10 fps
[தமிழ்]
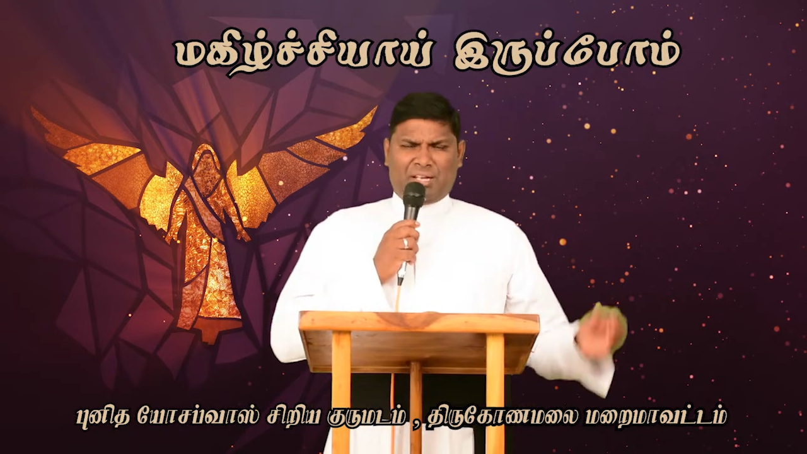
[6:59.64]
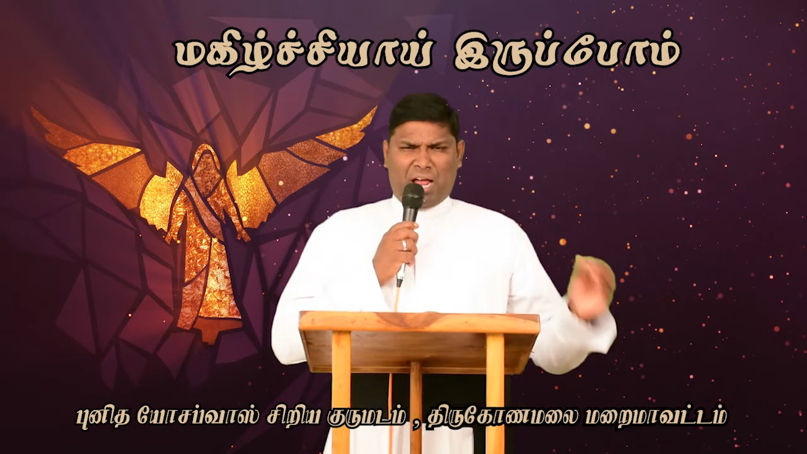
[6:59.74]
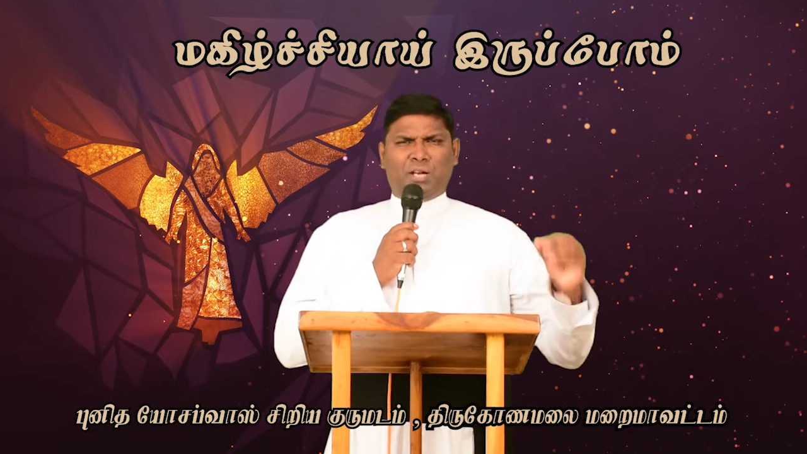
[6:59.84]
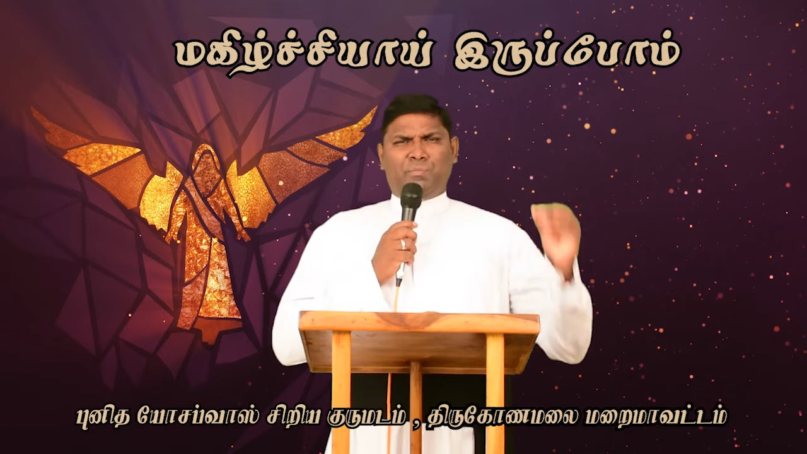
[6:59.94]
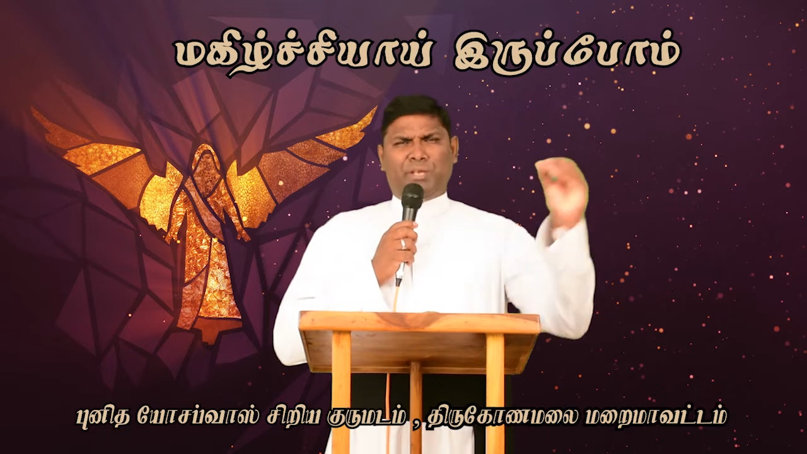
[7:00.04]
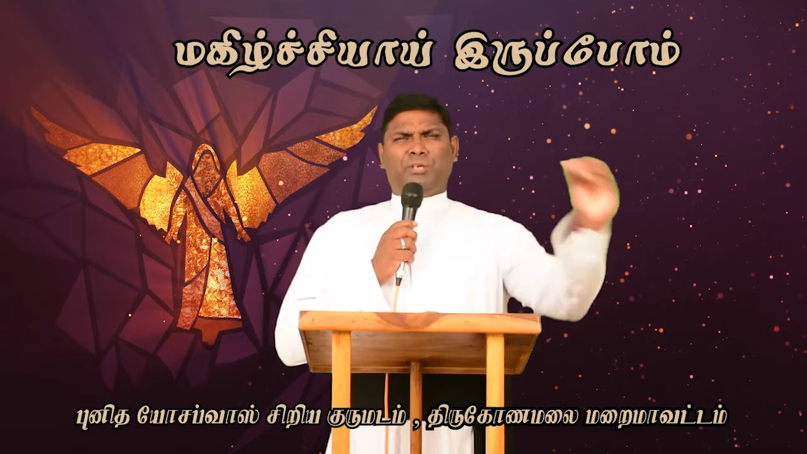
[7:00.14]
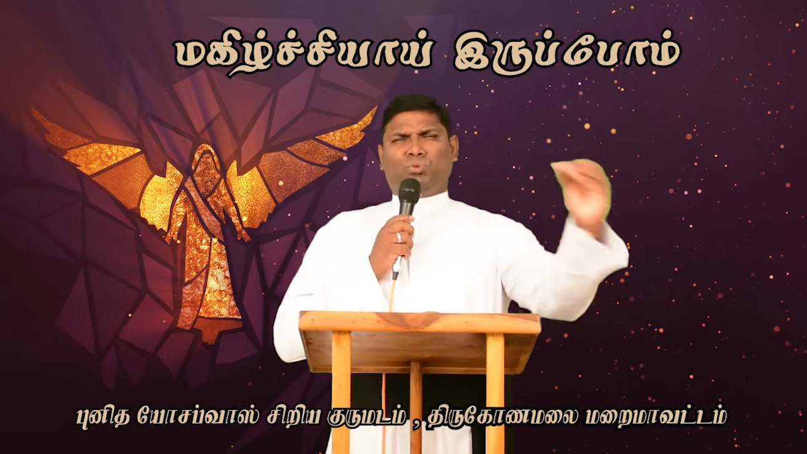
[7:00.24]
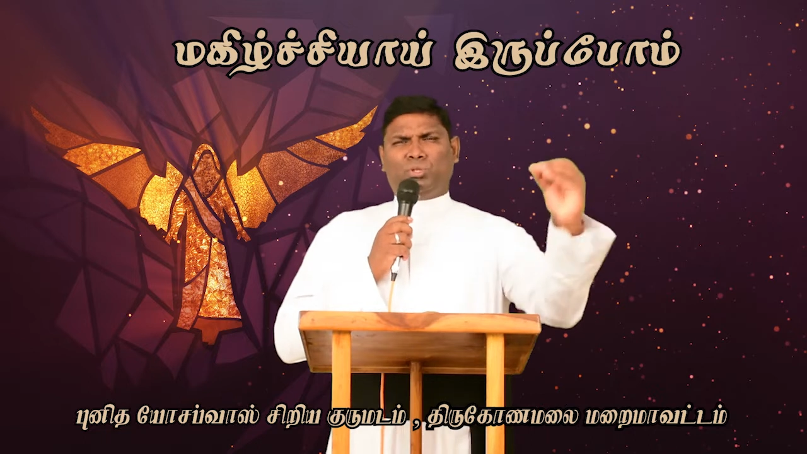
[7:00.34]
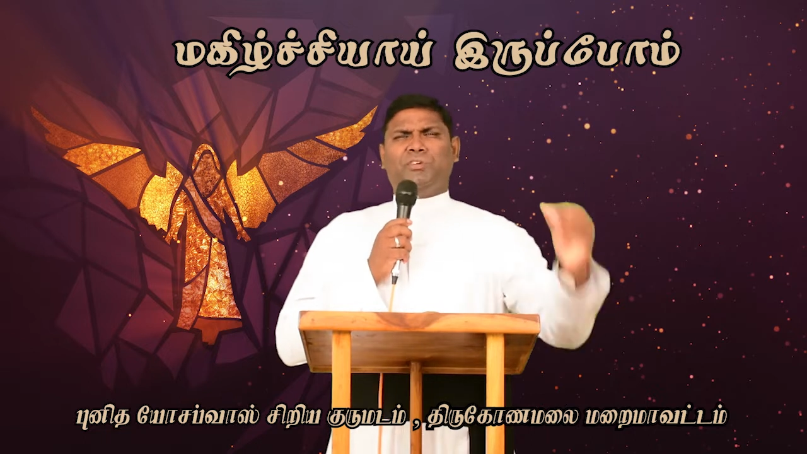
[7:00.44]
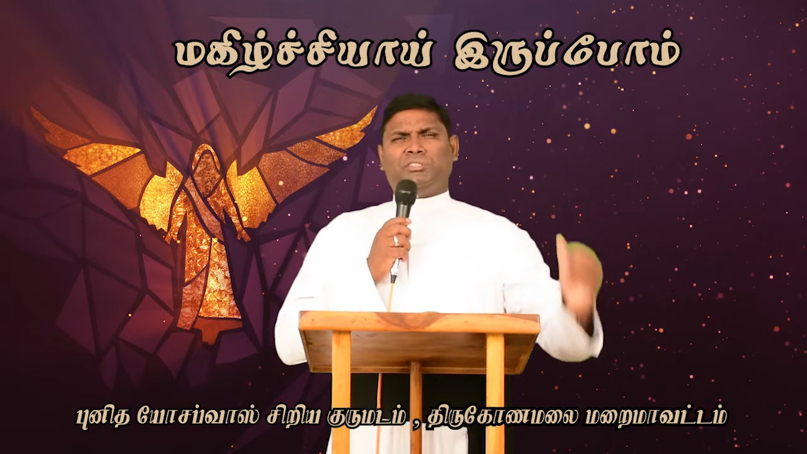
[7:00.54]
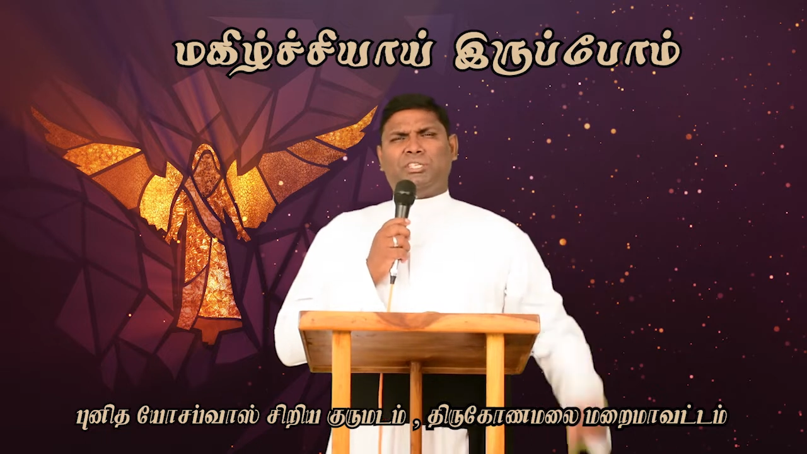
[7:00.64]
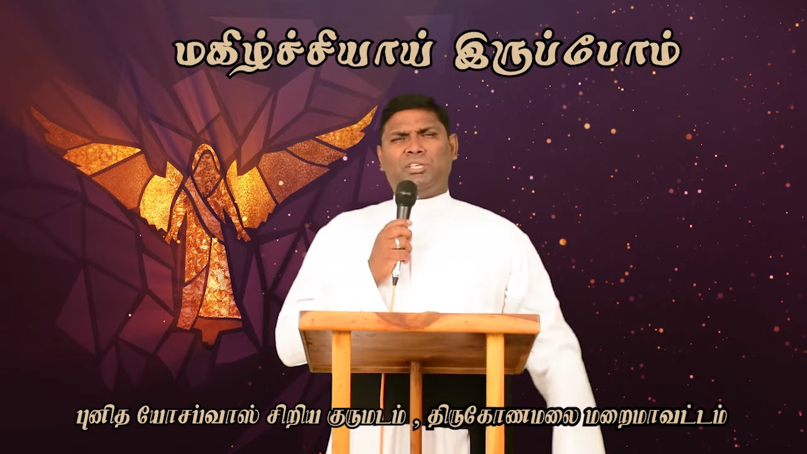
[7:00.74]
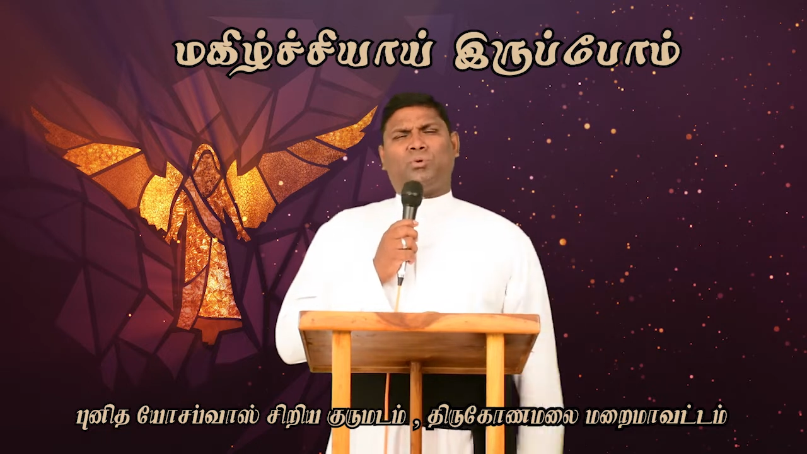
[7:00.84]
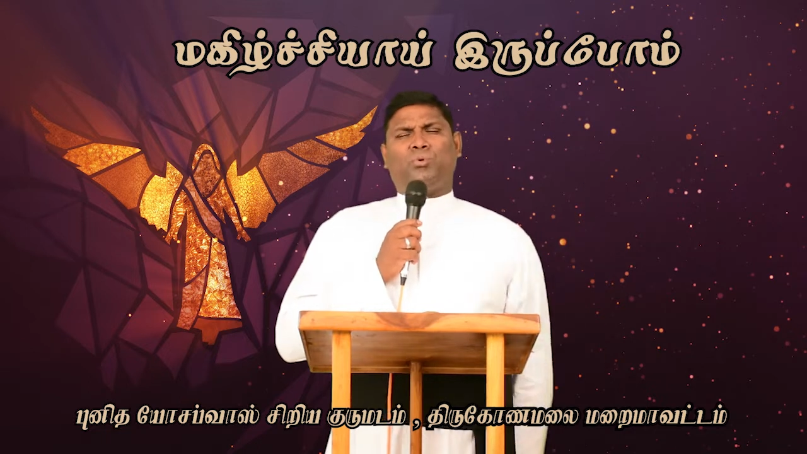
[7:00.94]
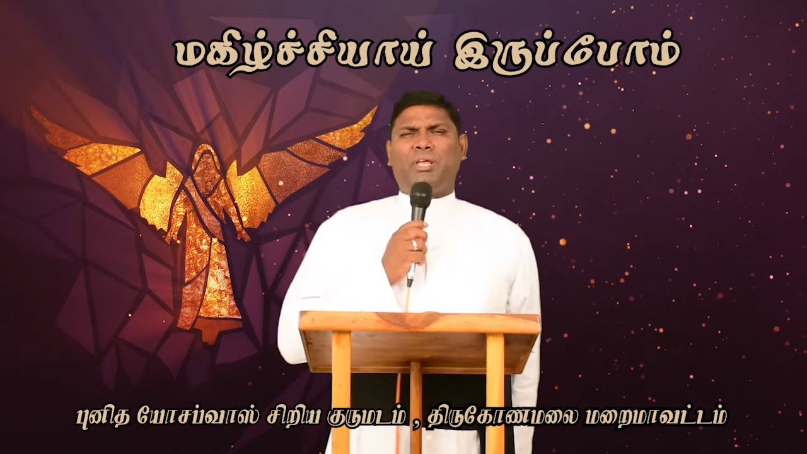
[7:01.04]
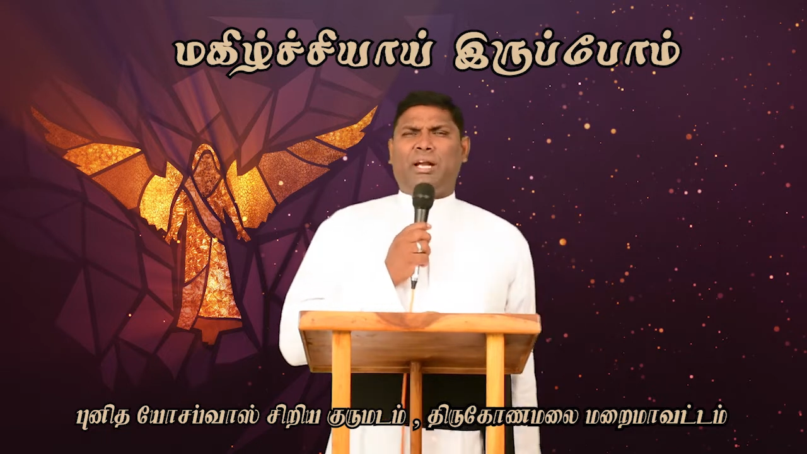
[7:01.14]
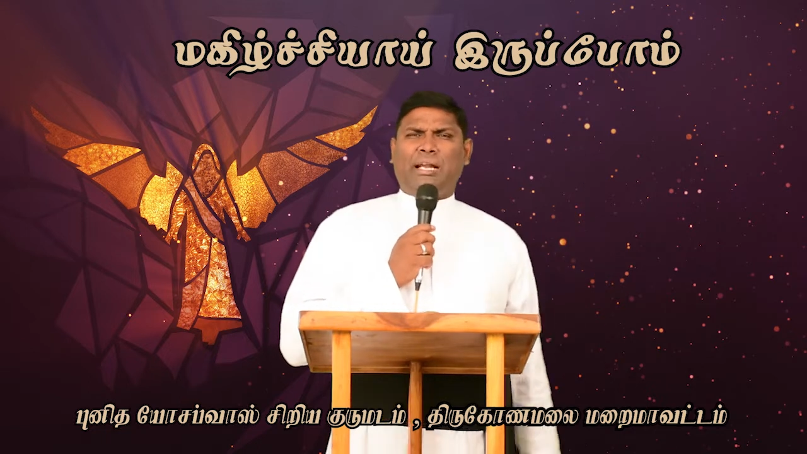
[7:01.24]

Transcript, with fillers: நாலு பேருக்கு உதவி செய்யக்கூடிய